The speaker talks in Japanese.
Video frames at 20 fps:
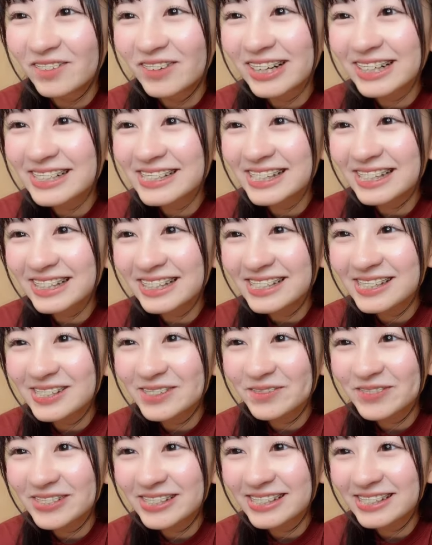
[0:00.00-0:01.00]
お任せいた
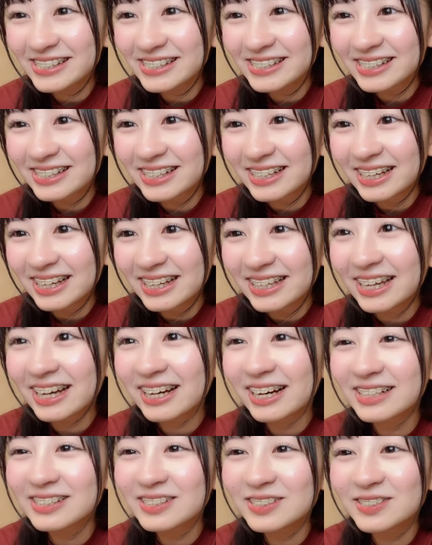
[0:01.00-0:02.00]
しますい
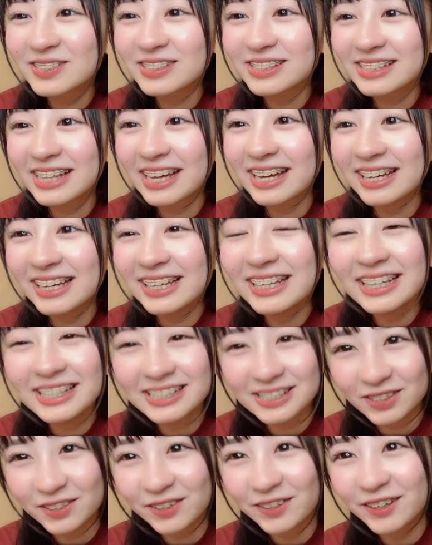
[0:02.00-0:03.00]
や家族っていいで
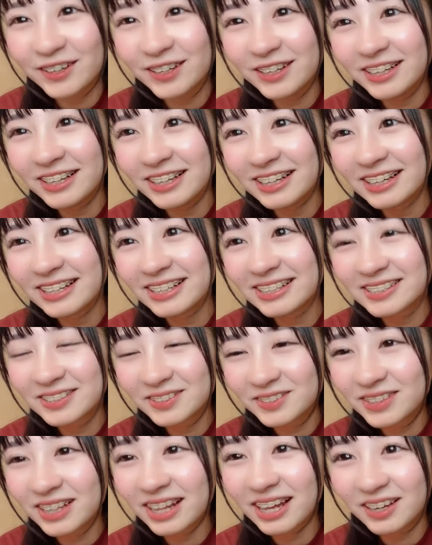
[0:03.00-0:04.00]
しょ
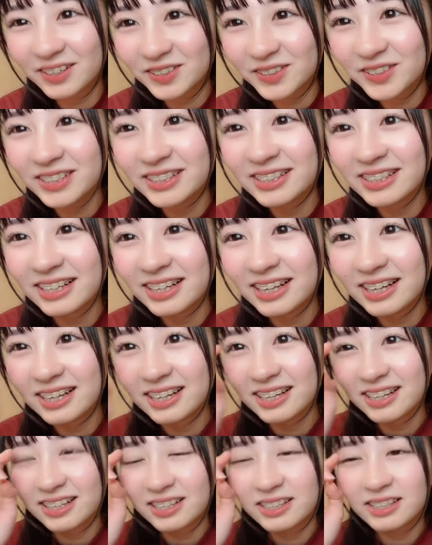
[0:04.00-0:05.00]
そうだよ
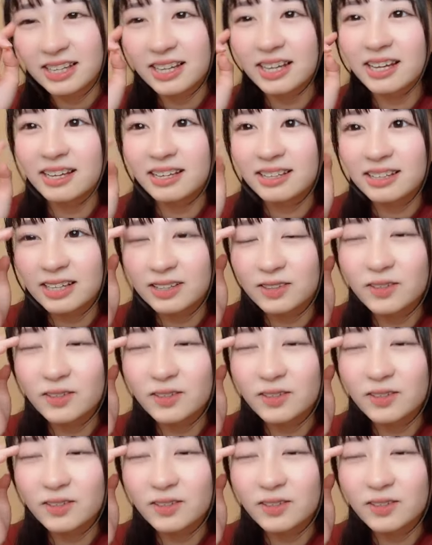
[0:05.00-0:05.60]
ねた